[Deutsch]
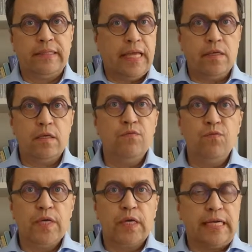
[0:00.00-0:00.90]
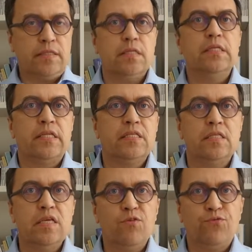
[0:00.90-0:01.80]
denken wir ganz
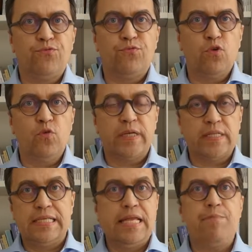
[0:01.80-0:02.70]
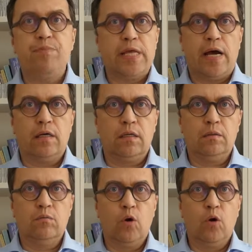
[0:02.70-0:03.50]
intensiv über das Leben nach.